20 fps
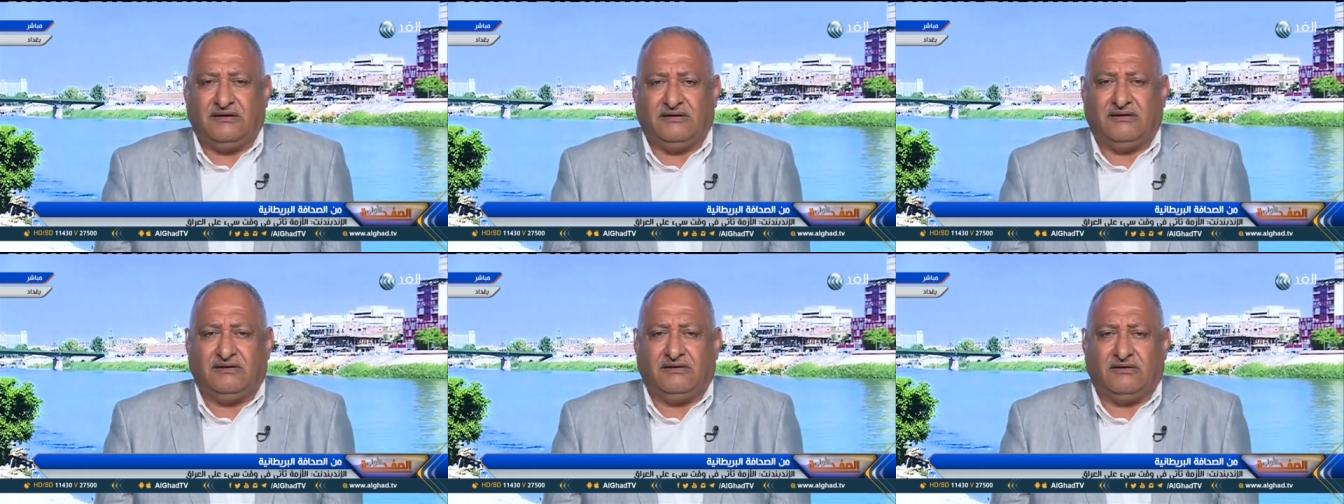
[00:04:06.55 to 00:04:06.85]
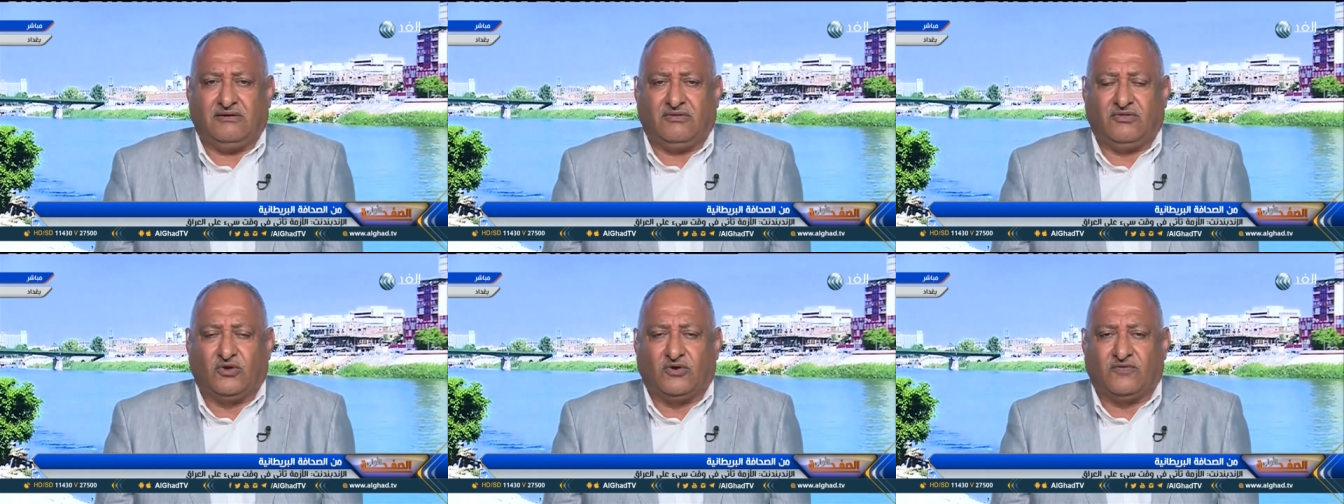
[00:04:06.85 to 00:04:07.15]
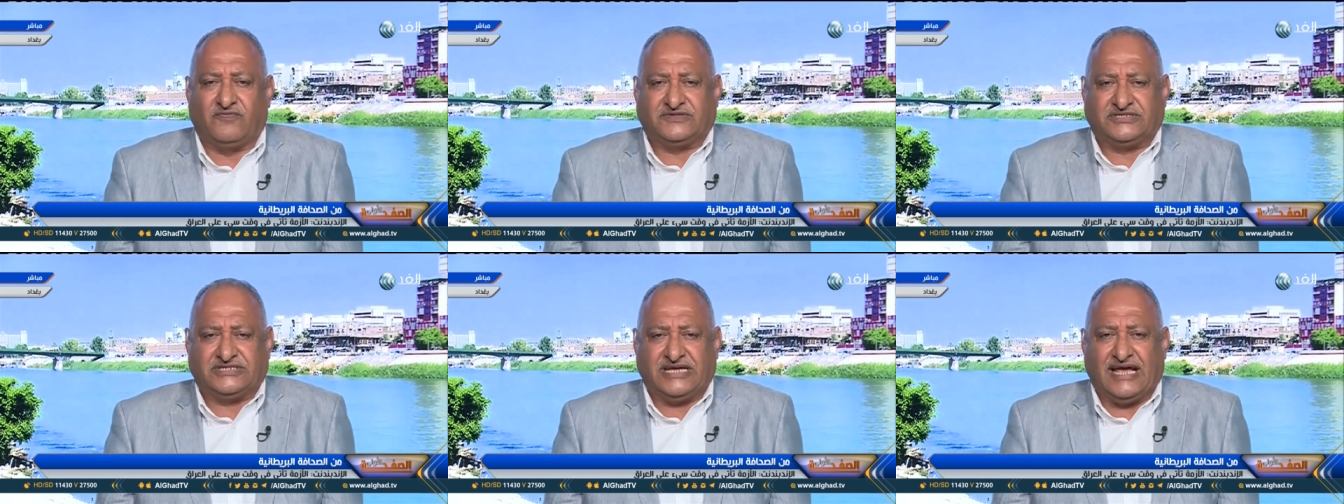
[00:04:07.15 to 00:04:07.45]
آه،
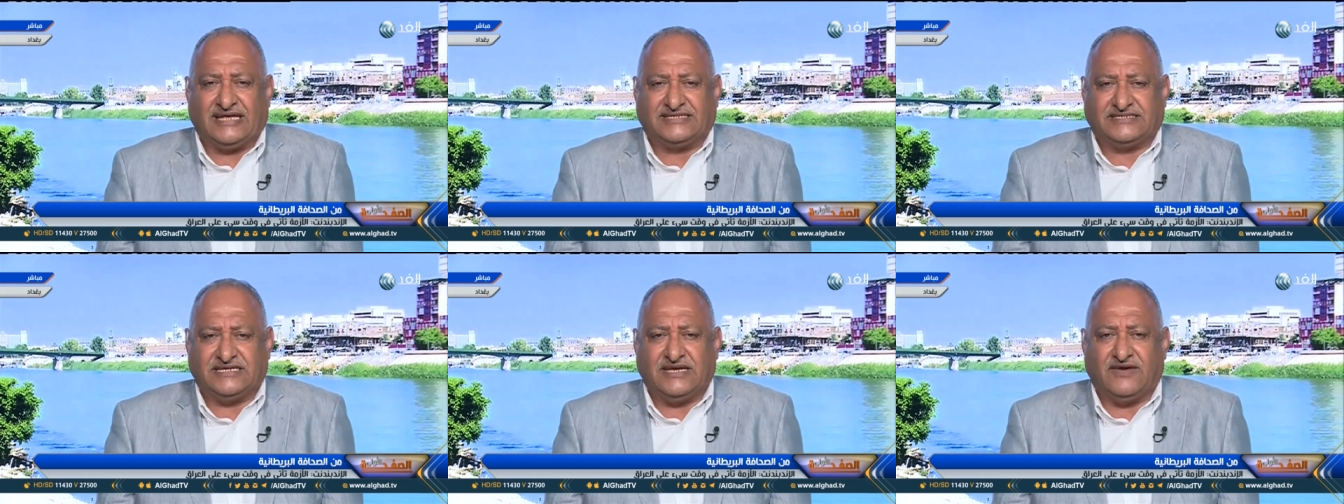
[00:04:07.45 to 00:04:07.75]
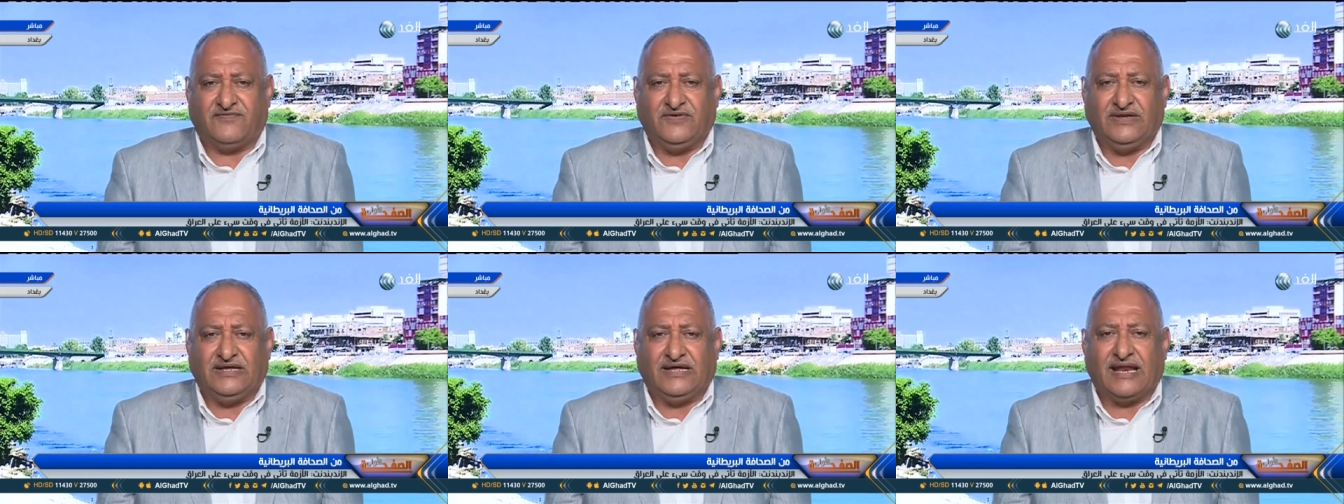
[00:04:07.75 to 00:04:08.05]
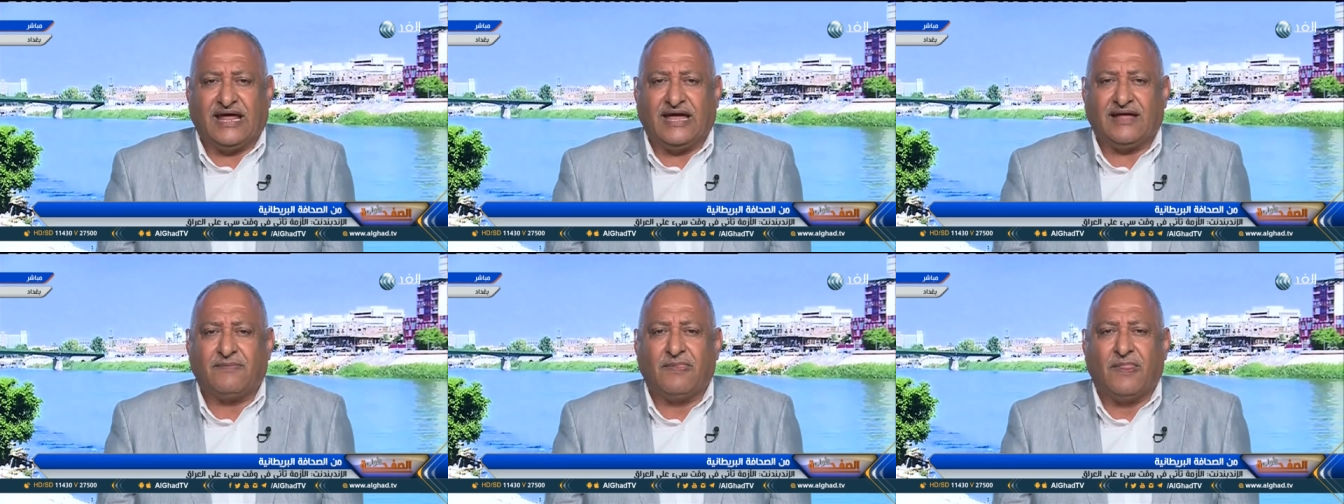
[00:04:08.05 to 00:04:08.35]
الظروف نعم. السياسية نعم. في
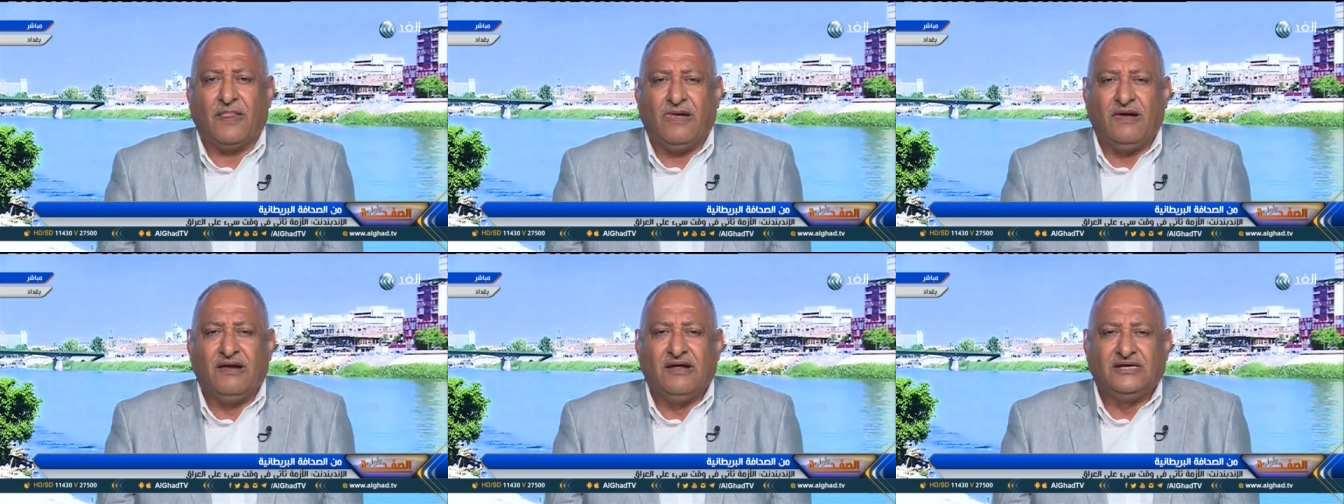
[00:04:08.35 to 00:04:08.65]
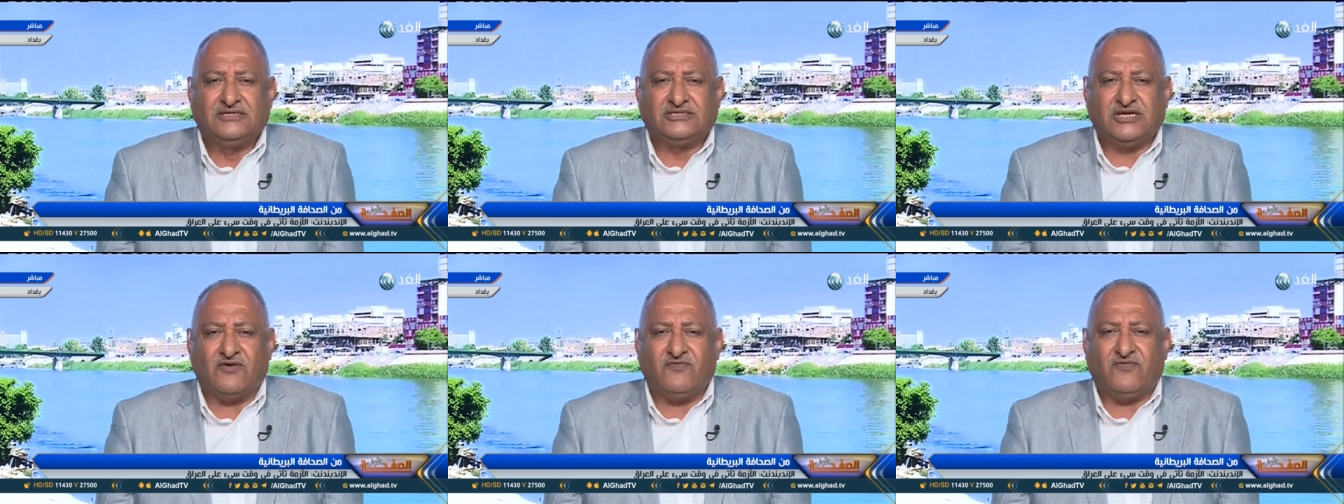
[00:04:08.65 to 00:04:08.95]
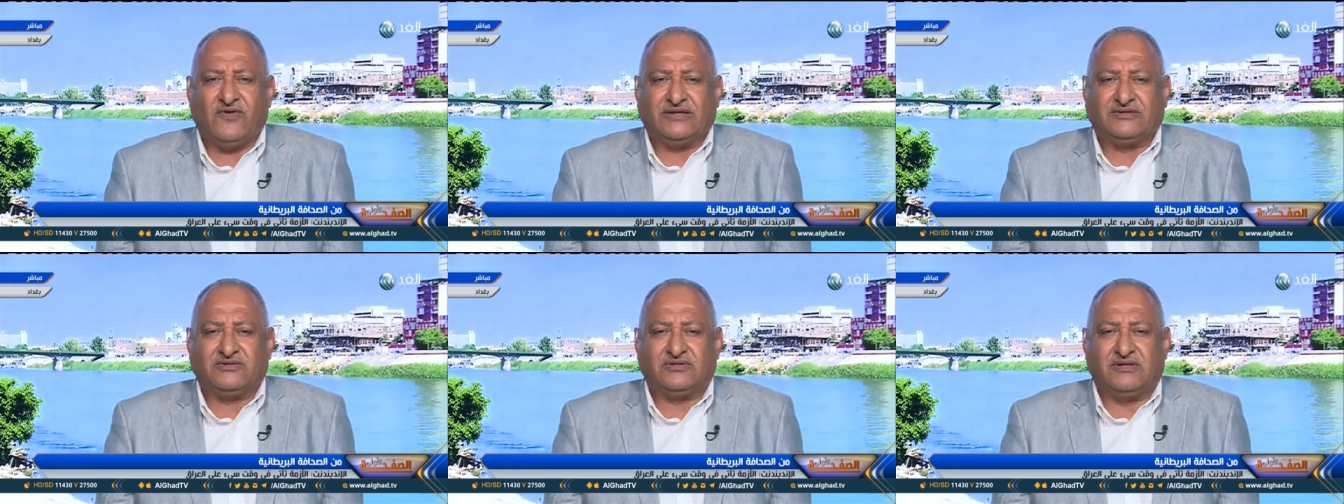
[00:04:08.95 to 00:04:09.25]
العراق
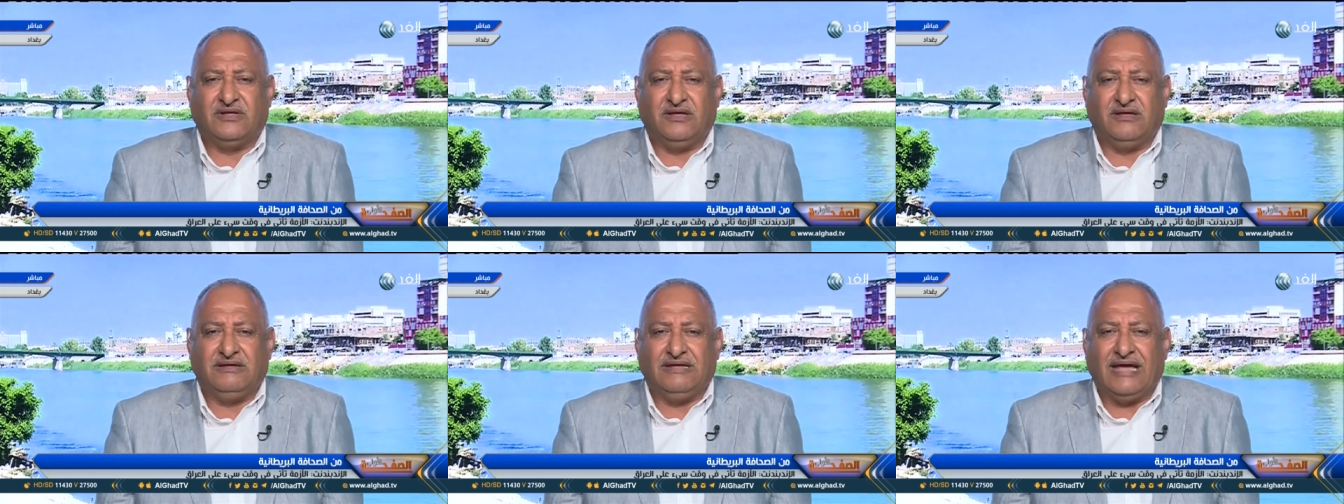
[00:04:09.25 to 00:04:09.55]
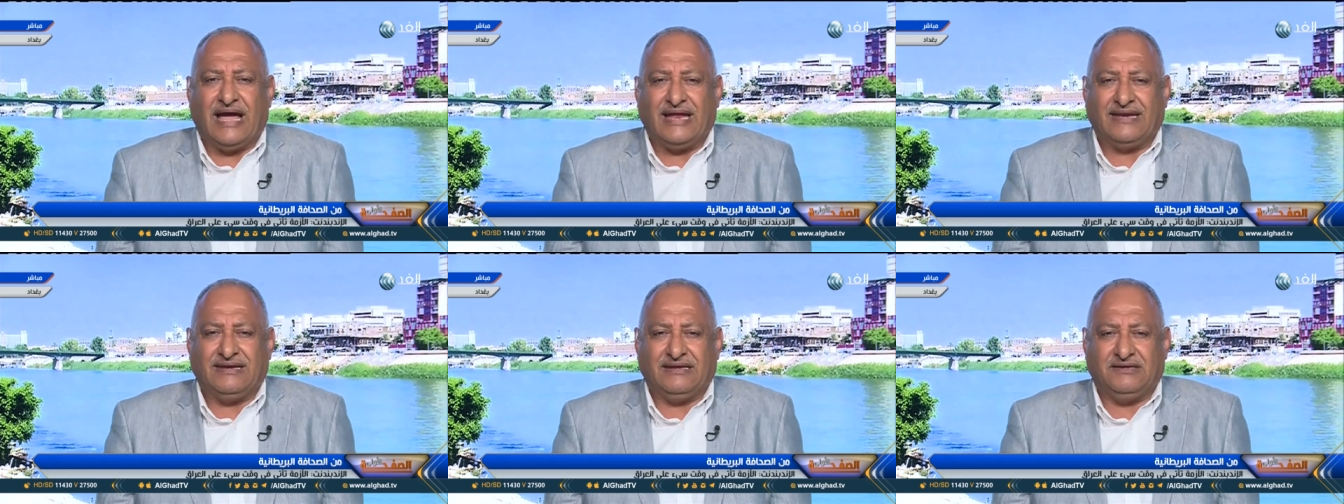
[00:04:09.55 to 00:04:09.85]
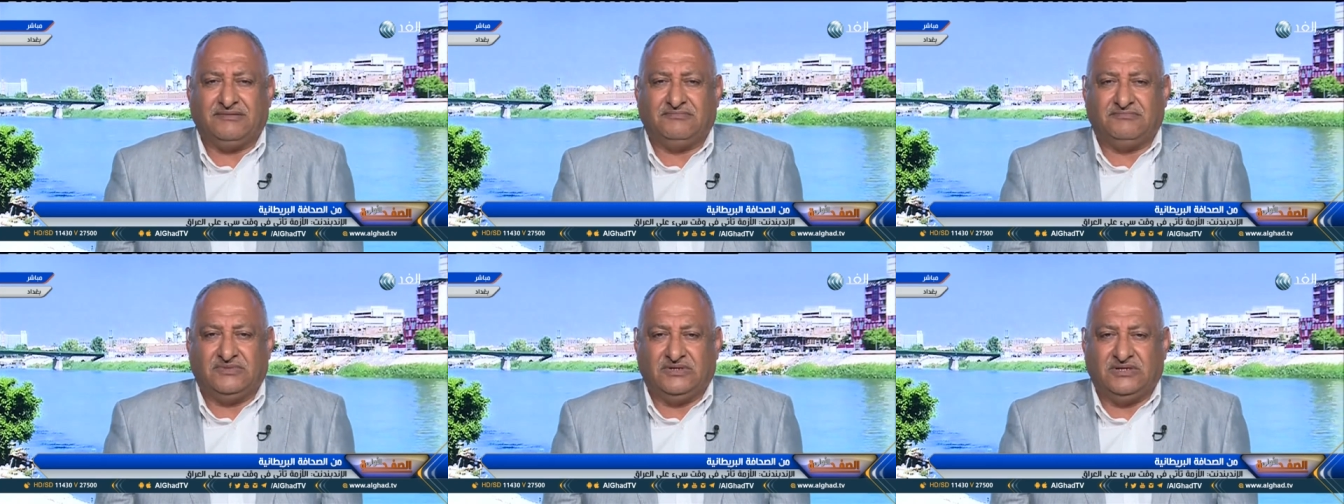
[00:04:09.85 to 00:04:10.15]
سوف آه، يعني